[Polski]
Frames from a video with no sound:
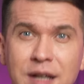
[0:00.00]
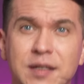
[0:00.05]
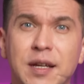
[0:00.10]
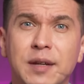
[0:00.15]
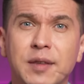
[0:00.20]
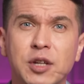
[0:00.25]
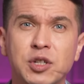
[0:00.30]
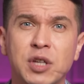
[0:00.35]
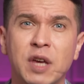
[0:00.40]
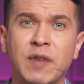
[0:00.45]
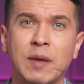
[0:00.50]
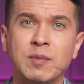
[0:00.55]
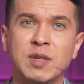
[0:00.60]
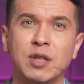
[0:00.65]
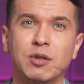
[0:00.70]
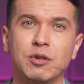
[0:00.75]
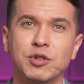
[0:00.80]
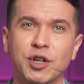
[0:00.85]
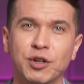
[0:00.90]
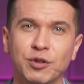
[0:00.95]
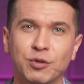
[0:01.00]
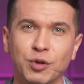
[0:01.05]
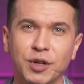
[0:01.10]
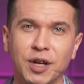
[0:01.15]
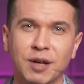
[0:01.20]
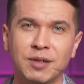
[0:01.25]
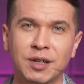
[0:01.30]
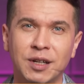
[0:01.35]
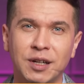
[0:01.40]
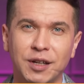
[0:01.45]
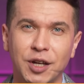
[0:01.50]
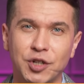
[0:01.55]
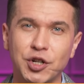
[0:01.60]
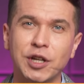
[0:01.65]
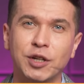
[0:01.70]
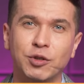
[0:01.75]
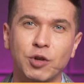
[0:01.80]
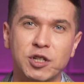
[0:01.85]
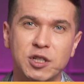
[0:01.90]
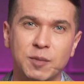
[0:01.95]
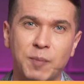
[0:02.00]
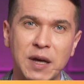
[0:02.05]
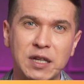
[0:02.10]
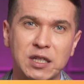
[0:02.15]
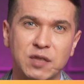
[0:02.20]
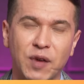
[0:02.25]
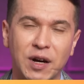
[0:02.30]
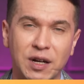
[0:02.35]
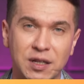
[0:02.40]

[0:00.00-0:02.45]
Serdecznie Wam za to dziękuję. Jeżeli ktoś z Państwa